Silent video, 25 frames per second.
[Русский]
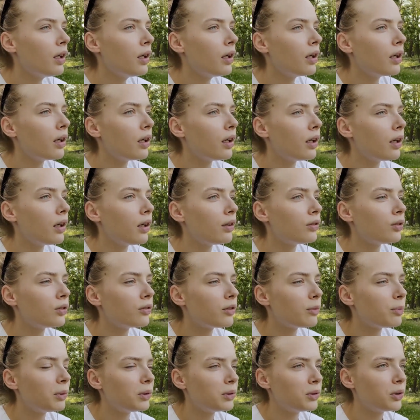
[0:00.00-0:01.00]
а
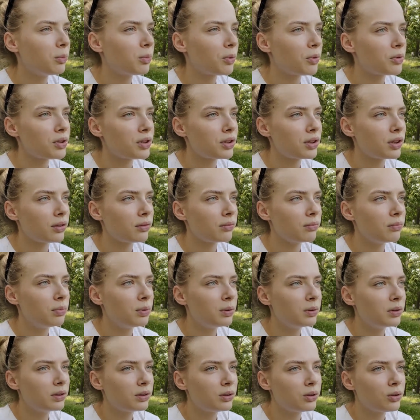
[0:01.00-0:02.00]
новое пальто просто
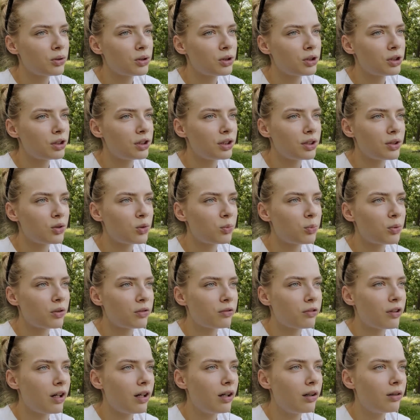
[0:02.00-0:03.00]
было тоже не супер
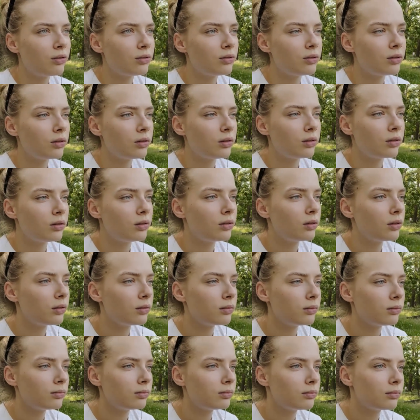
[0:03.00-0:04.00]
вау, но
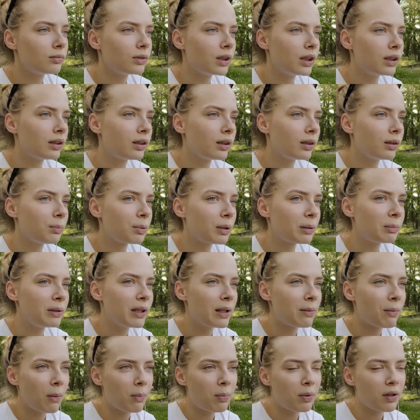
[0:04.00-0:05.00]
это
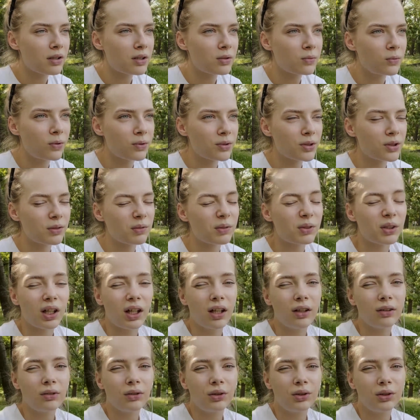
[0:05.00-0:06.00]
проблема производства,
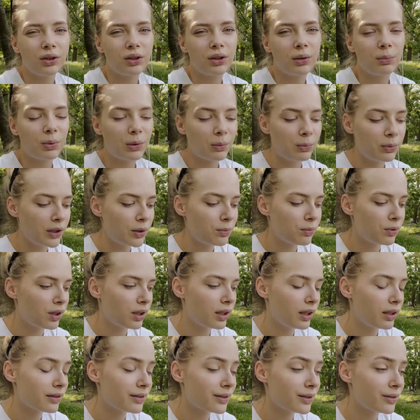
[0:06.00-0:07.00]
да, но это не проблема
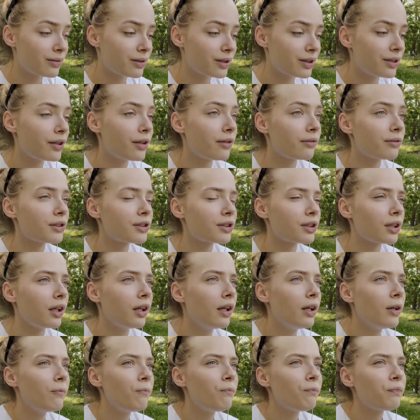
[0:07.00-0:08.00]
клиентского сервиса.
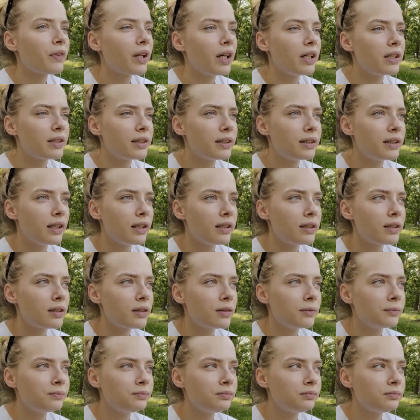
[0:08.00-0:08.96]
А здесь